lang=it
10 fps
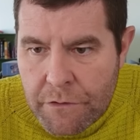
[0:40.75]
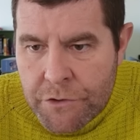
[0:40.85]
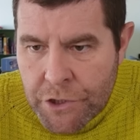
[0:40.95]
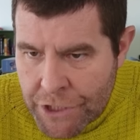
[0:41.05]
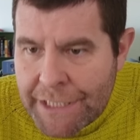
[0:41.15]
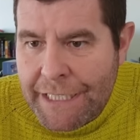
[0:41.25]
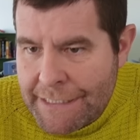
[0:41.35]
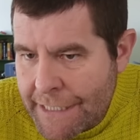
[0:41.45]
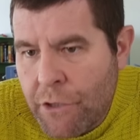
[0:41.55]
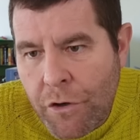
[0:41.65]
C'è gente che
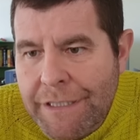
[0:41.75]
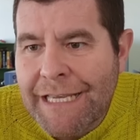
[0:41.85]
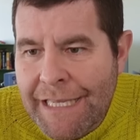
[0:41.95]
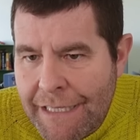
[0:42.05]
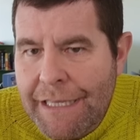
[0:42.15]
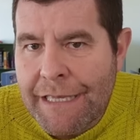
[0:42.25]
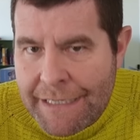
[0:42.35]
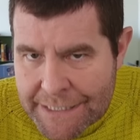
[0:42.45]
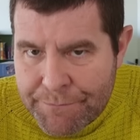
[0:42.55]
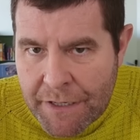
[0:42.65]
si è accorta che
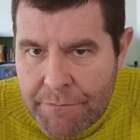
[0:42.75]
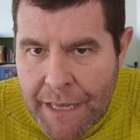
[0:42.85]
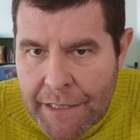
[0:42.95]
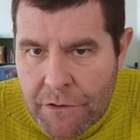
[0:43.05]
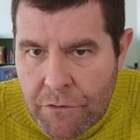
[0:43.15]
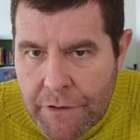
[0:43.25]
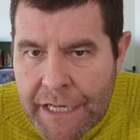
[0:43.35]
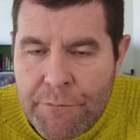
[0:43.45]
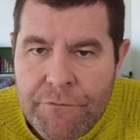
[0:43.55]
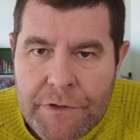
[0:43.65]
risparmiando
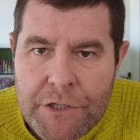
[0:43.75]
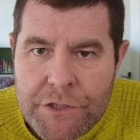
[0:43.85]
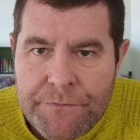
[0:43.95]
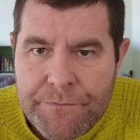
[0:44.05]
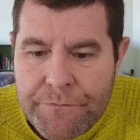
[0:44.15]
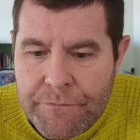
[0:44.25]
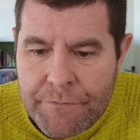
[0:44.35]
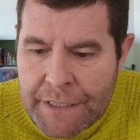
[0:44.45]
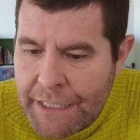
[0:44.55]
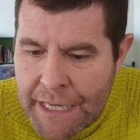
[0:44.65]
era più felice,
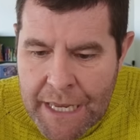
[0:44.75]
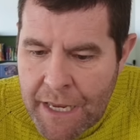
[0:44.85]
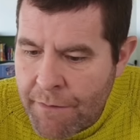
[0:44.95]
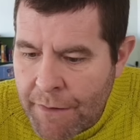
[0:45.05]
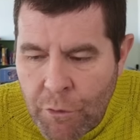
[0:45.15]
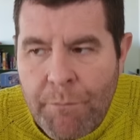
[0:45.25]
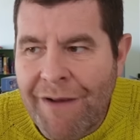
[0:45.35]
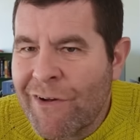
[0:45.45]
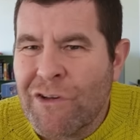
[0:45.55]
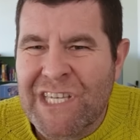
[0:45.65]
perché
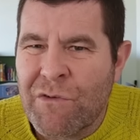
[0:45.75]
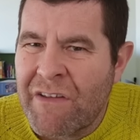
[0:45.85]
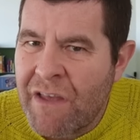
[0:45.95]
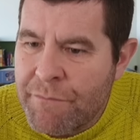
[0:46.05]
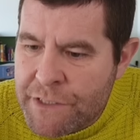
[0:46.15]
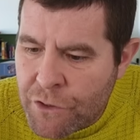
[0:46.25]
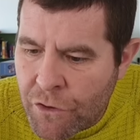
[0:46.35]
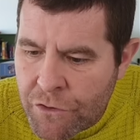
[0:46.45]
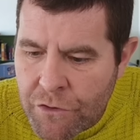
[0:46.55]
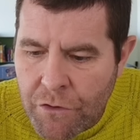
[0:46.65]
comprava cose che non aveva
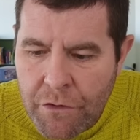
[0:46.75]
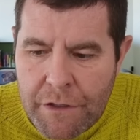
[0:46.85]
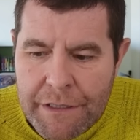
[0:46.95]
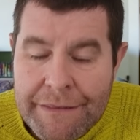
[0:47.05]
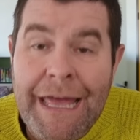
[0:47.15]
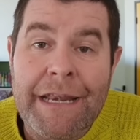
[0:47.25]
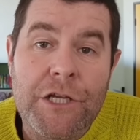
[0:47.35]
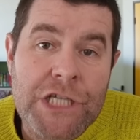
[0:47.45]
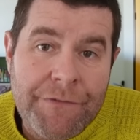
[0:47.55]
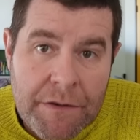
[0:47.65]
bisogno,
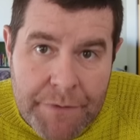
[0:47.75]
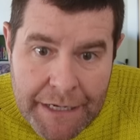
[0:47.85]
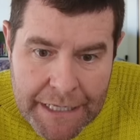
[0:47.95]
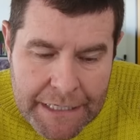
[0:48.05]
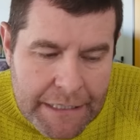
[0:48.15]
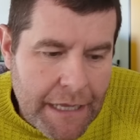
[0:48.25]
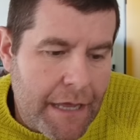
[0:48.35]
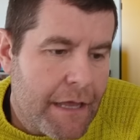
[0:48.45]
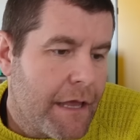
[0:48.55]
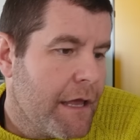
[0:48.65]
danneggiava il
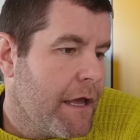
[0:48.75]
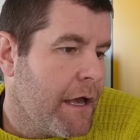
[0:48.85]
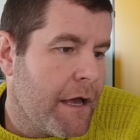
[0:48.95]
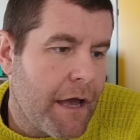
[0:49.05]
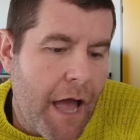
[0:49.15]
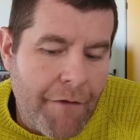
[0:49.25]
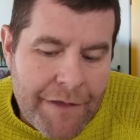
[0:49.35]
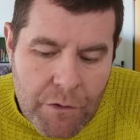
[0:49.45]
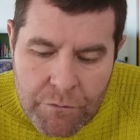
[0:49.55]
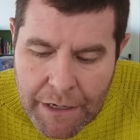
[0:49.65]
pianeta, Uh,
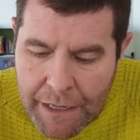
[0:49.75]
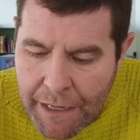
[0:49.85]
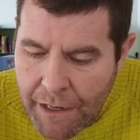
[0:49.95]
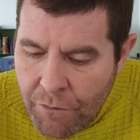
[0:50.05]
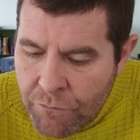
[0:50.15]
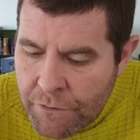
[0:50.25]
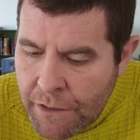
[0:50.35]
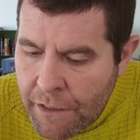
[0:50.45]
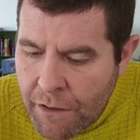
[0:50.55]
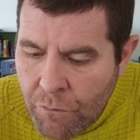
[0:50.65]
avere una,
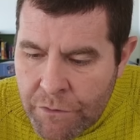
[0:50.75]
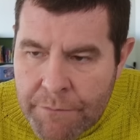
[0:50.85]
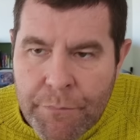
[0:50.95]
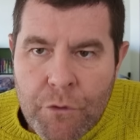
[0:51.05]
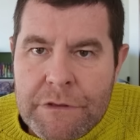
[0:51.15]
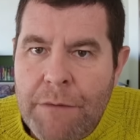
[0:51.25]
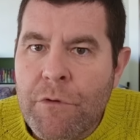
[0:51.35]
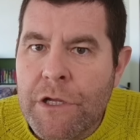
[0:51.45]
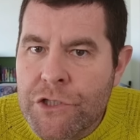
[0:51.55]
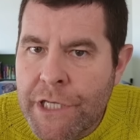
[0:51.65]
una, un'impronta più
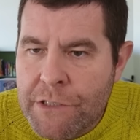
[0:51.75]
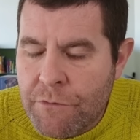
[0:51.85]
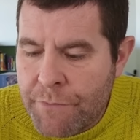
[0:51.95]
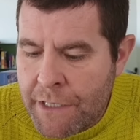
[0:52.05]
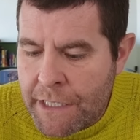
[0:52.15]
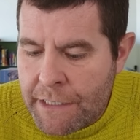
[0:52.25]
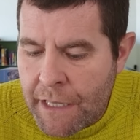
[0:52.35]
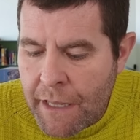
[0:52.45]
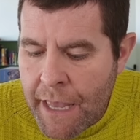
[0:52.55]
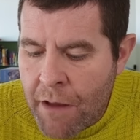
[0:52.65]
leggera sul
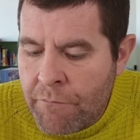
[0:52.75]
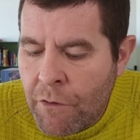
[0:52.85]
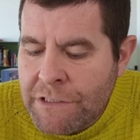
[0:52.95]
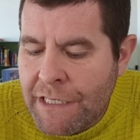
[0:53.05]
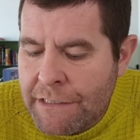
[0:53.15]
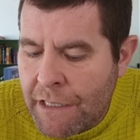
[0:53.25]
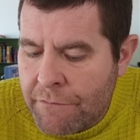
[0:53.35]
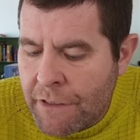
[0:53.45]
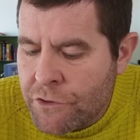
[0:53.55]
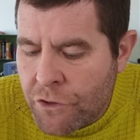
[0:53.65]
pianeta è una cosa che
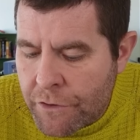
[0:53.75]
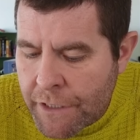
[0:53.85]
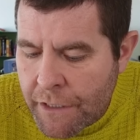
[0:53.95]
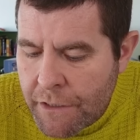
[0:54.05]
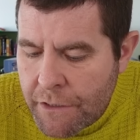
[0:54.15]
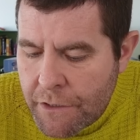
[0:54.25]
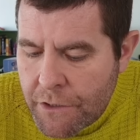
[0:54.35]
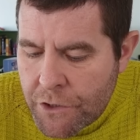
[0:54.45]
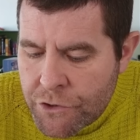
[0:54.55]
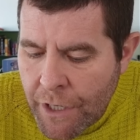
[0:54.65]
dà gioia
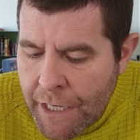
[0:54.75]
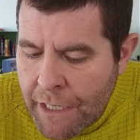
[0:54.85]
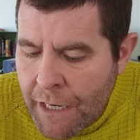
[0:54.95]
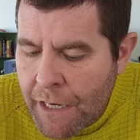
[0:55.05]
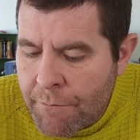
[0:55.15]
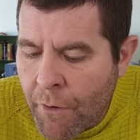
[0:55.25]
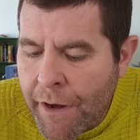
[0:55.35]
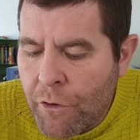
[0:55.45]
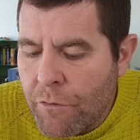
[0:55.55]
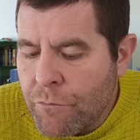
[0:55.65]
cioè il, il
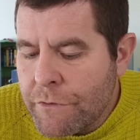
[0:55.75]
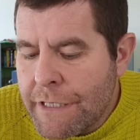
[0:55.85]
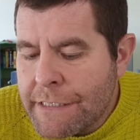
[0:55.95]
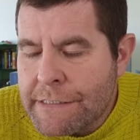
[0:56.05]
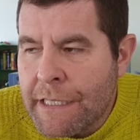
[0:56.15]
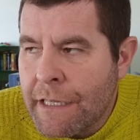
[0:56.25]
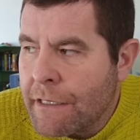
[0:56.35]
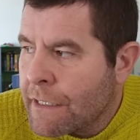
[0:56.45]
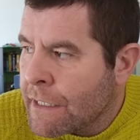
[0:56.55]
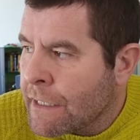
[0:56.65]
monaco buddista
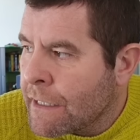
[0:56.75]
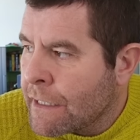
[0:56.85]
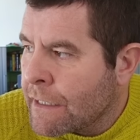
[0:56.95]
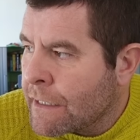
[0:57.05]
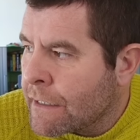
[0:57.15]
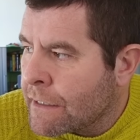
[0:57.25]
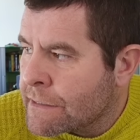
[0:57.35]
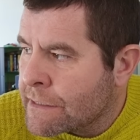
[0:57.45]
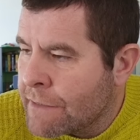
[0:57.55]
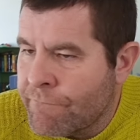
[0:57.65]
che, che, che,
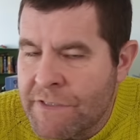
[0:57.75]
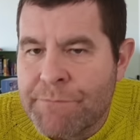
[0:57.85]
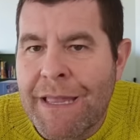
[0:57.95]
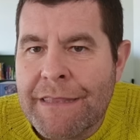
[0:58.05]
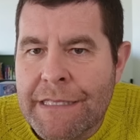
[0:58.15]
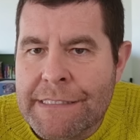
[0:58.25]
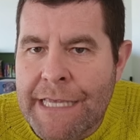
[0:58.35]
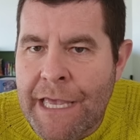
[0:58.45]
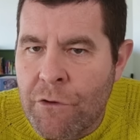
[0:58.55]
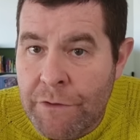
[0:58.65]
che, spende
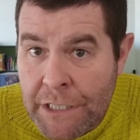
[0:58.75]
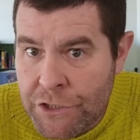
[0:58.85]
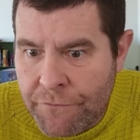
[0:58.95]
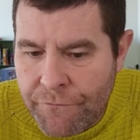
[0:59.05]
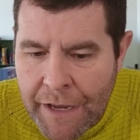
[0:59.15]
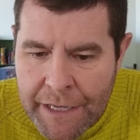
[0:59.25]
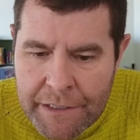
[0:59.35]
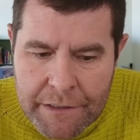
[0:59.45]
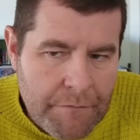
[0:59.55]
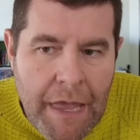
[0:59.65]
zero ed è già
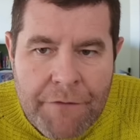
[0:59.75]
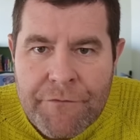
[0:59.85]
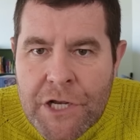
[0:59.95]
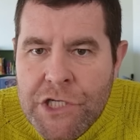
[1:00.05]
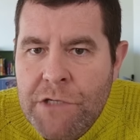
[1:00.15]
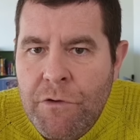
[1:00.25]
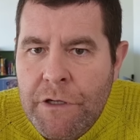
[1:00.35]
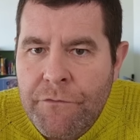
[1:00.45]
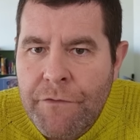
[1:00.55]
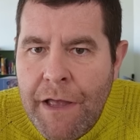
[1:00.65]
fire, è felice di quello
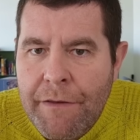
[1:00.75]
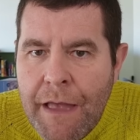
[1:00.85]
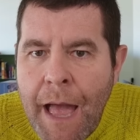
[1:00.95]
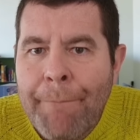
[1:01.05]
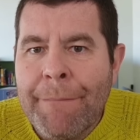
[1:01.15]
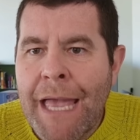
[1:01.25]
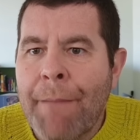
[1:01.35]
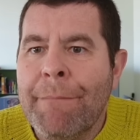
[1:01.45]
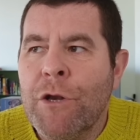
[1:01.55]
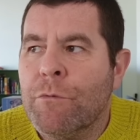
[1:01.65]
che fa, ha, me, ha
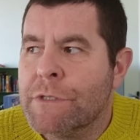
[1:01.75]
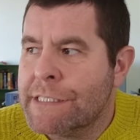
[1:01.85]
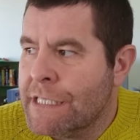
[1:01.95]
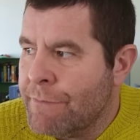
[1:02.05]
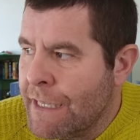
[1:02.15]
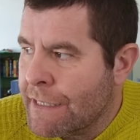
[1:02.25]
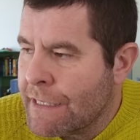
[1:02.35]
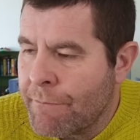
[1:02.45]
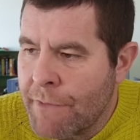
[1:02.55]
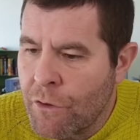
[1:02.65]
meno
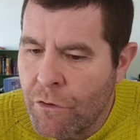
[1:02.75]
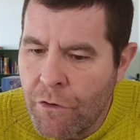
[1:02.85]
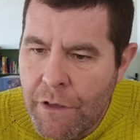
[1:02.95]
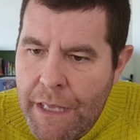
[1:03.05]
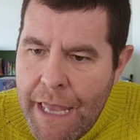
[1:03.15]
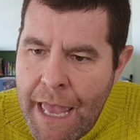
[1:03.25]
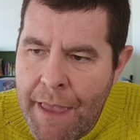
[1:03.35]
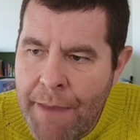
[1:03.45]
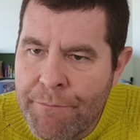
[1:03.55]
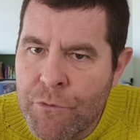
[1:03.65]
possedimenti, ha meno, è,
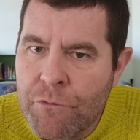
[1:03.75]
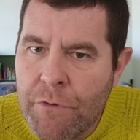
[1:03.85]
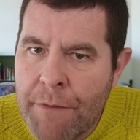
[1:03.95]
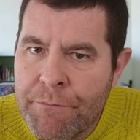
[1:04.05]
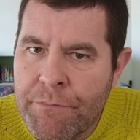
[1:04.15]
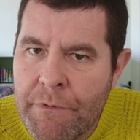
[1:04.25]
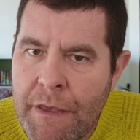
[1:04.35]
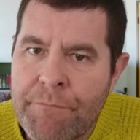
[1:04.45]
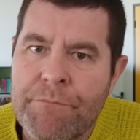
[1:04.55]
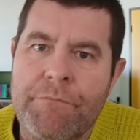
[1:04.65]
è, più, è,
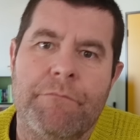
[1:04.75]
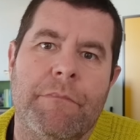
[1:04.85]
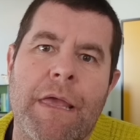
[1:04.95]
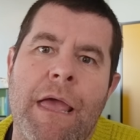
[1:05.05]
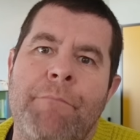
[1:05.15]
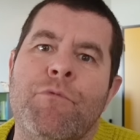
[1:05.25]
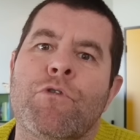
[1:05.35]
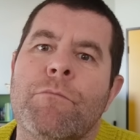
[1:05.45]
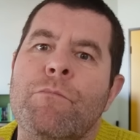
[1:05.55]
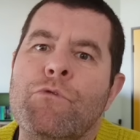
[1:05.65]
è, più,
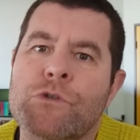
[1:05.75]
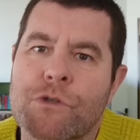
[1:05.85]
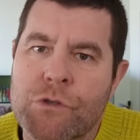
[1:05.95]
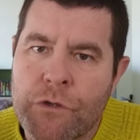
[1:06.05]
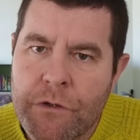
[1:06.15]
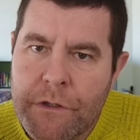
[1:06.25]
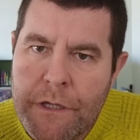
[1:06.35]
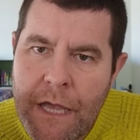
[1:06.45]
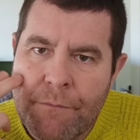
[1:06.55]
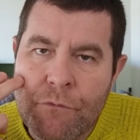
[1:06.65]
robusto,
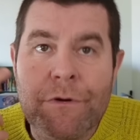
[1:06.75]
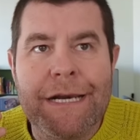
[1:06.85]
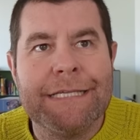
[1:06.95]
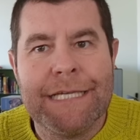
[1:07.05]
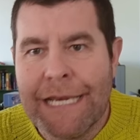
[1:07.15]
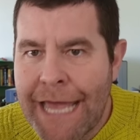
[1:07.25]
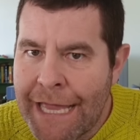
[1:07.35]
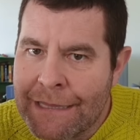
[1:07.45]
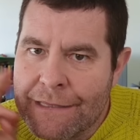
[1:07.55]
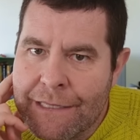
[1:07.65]
è più
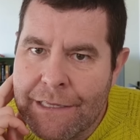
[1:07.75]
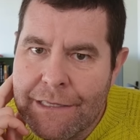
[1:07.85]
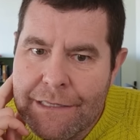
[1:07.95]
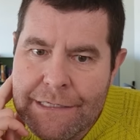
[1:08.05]
resiliente.